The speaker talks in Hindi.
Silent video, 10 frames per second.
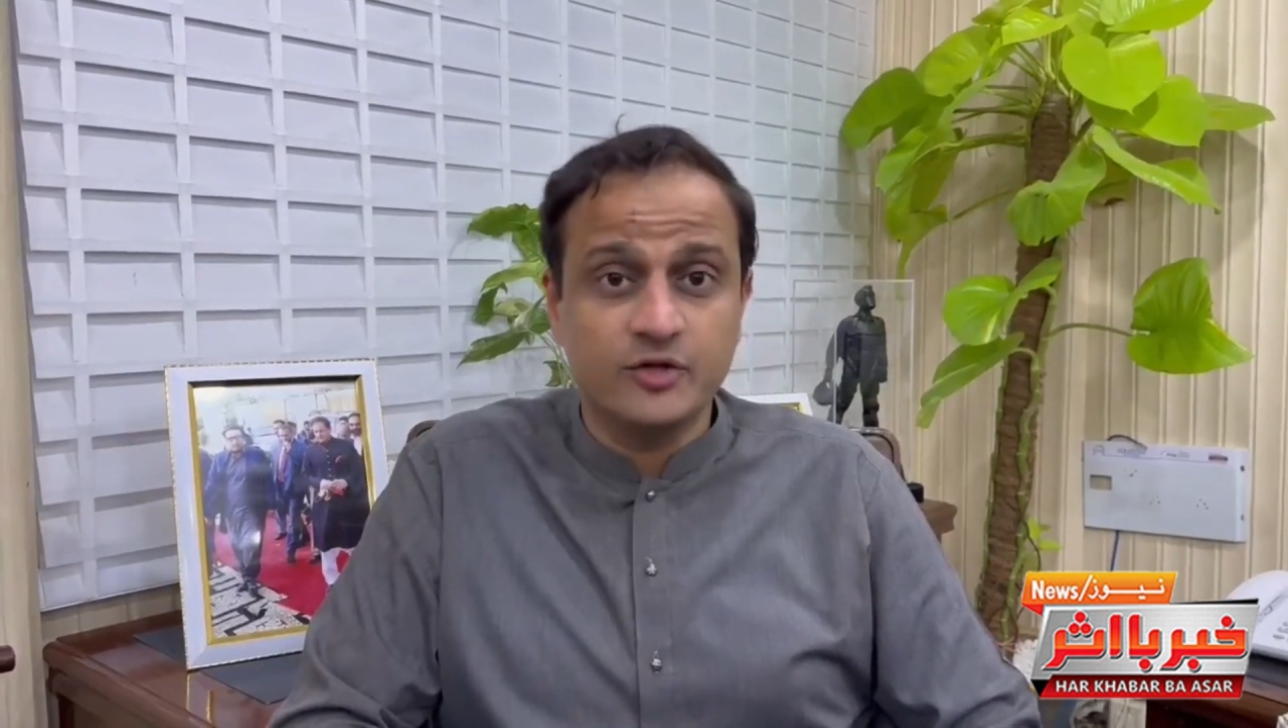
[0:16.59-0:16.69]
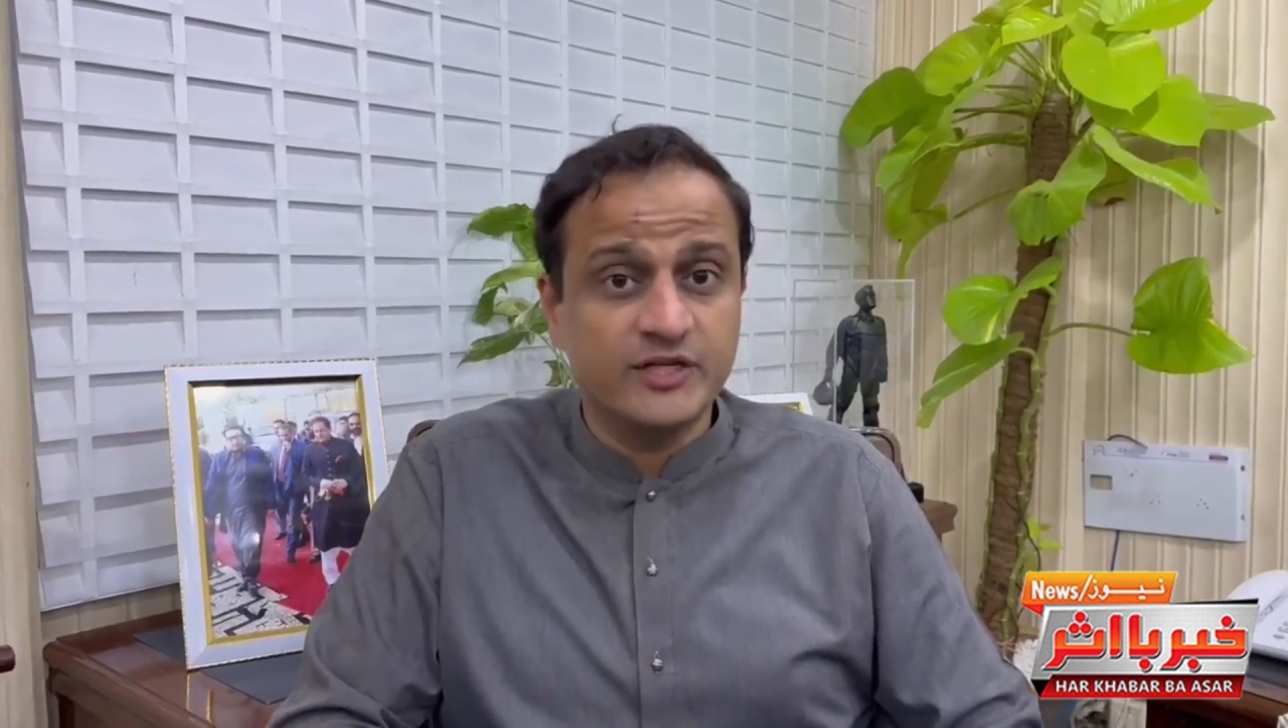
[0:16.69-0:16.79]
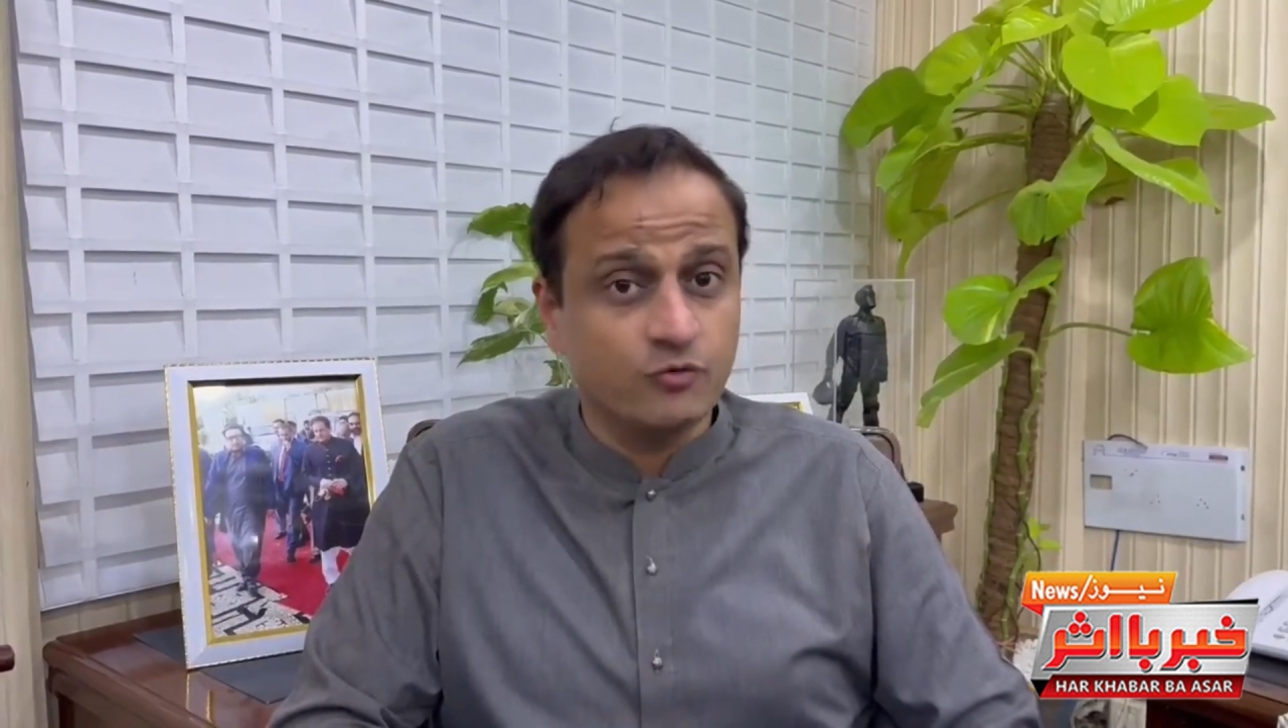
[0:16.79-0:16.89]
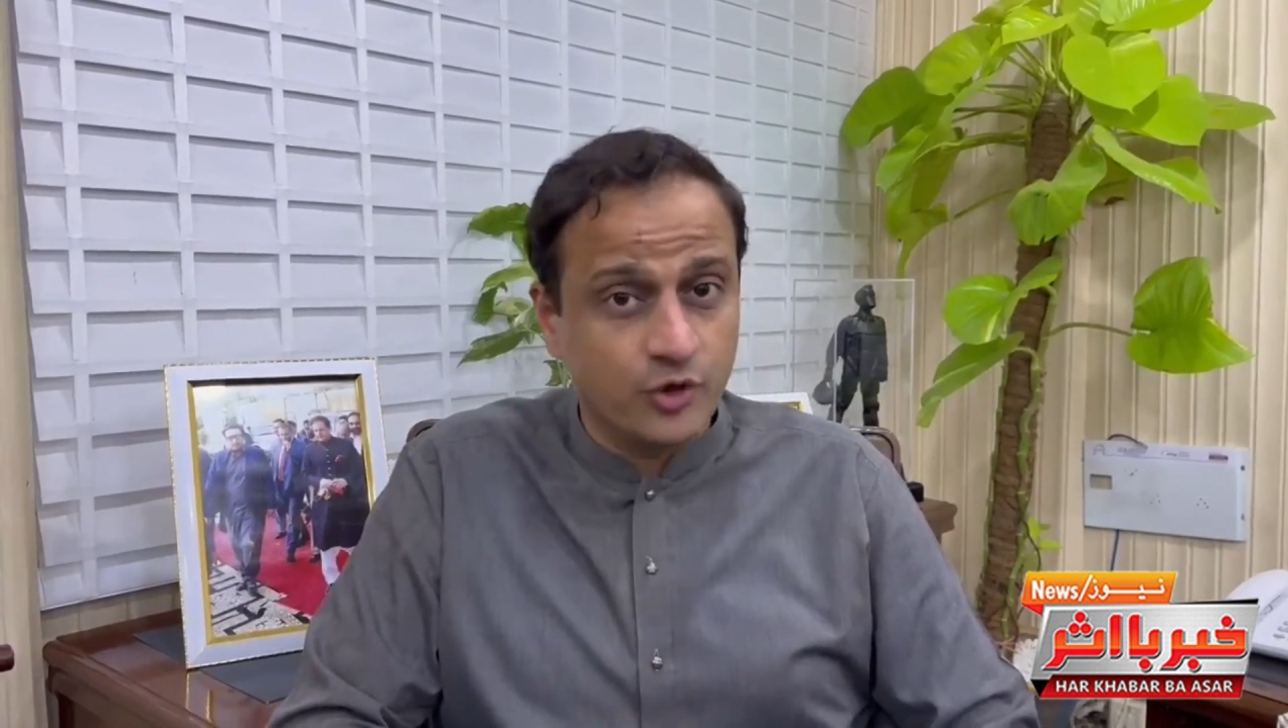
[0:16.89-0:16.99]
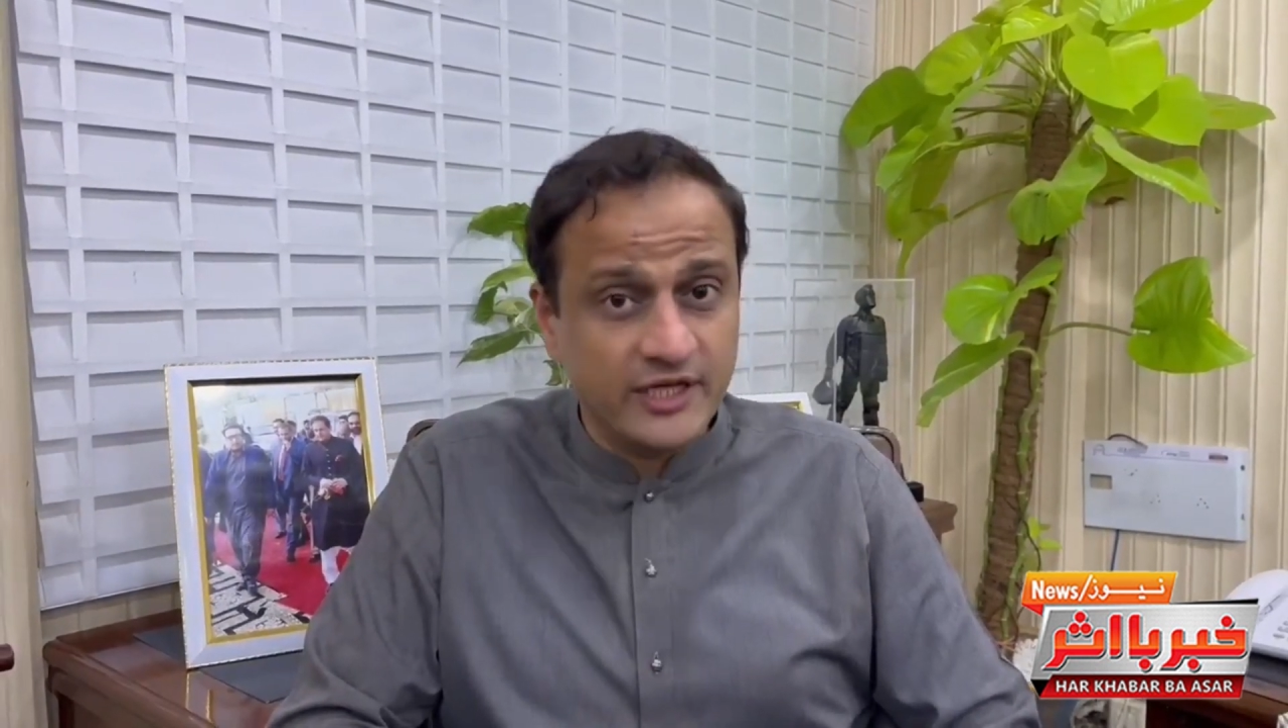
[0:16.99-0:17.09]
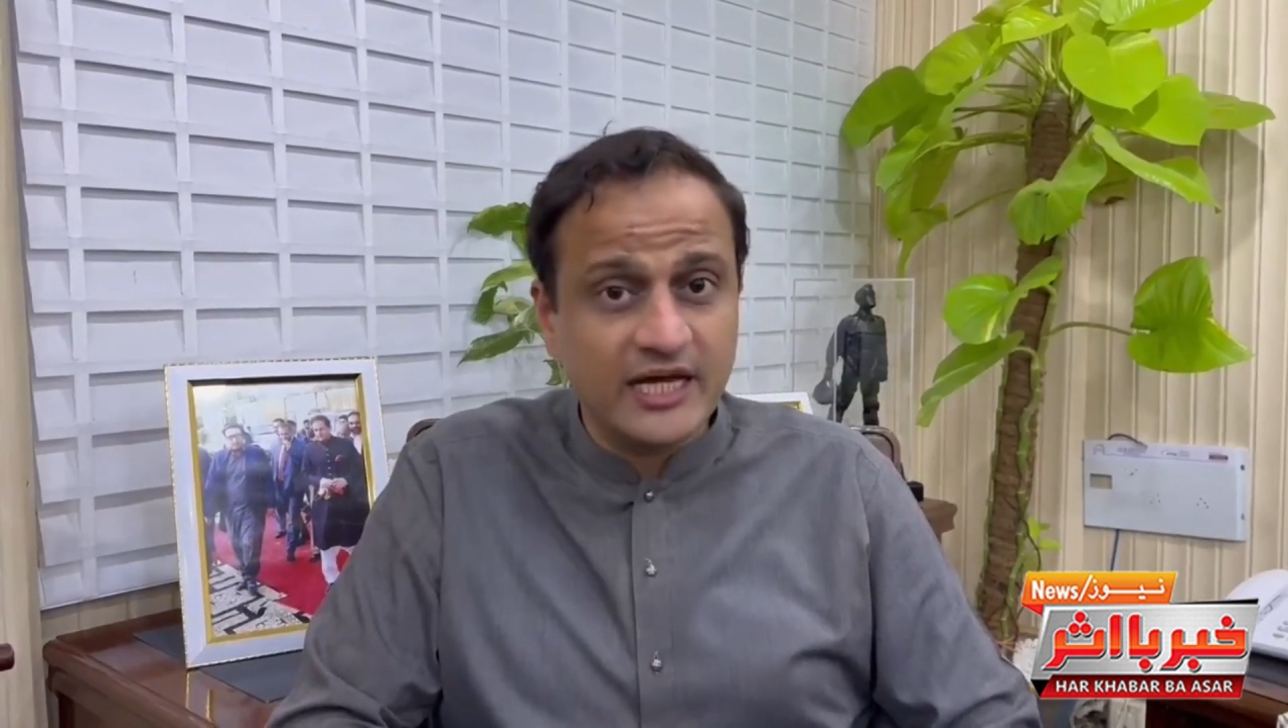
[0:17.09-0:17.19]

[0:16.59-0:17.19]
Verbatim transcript: और ये वही